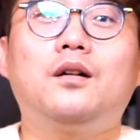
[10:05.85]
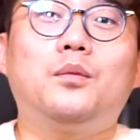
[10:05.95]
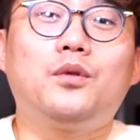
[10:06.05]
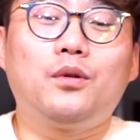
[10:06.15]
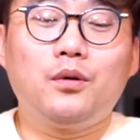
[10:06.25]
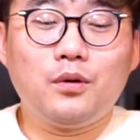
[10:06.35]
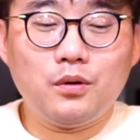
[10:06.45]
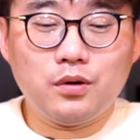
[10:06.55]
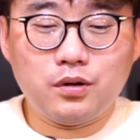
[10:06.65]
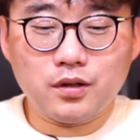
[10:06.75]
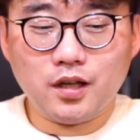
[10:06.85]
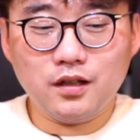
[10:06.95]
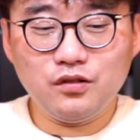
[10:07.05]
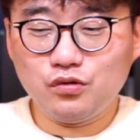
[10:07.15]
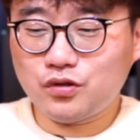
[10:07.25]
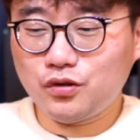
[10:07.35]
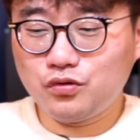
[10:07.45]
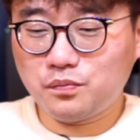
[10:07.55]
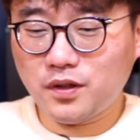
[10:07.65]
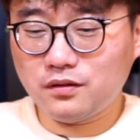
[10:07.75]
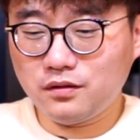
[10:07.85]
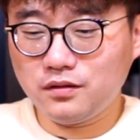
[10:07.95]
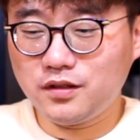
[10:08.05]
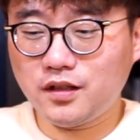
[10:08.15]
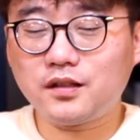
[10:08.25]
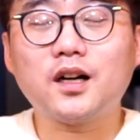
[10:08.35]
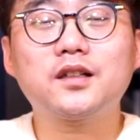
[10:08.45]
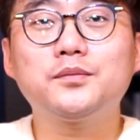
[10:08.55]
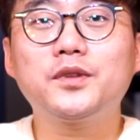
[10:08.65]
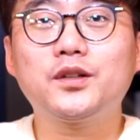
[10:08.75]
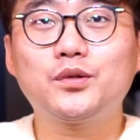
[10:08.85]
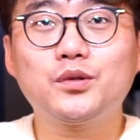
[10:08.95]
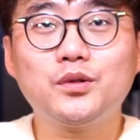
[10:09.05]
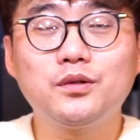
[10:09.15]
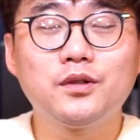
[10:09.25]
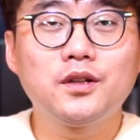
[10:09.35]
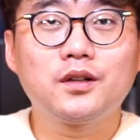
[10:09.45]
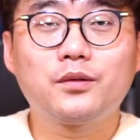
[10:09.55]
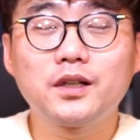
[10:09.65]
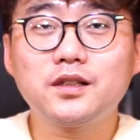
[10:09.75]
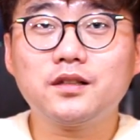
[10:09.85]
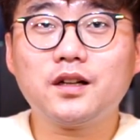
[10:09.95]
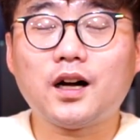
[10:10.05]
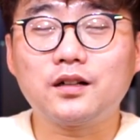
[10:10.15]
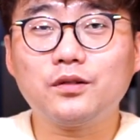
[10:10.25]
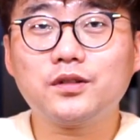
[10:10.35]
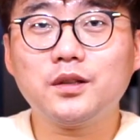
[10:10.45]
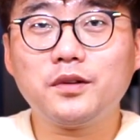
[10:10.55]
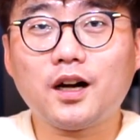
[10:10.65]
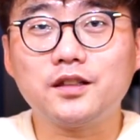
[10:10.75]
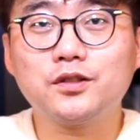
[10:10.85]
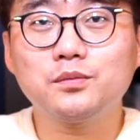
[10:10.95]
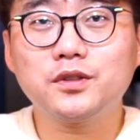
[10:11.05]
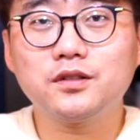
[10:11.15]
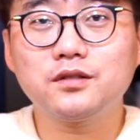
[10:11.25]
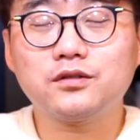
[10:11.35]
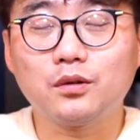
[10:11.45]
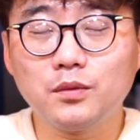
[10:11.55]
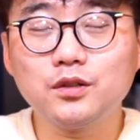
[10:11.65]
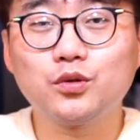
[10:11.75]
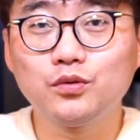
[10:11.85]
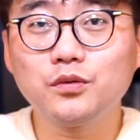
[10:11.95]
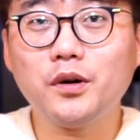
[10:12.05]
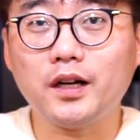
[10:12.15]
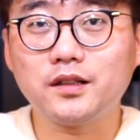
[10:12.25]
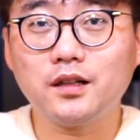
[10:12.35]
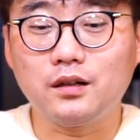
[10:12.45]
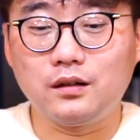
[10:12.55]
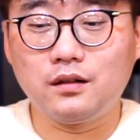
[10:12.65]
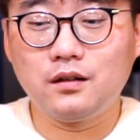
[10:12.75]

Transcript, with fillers: 뭐 K6600은 얘 나름대로 굉장히 가격 대비 가성비는 정말 좋은 것 같아요.